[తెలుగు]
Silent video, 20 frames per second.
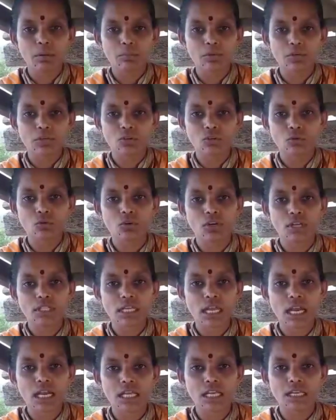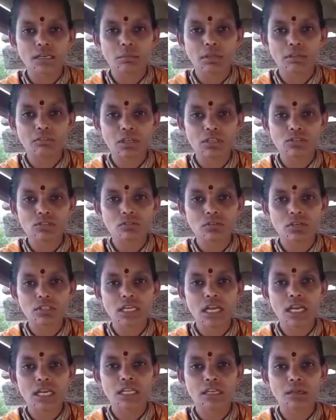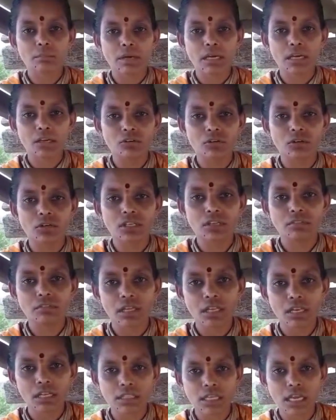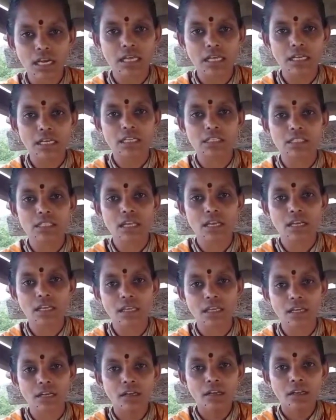ఇంటికున్న తాళాన్ని మేము వేసుకున్న తాళాన్ని పగలగొట్టి వేరే తాళాన్ని వేసారయ్యా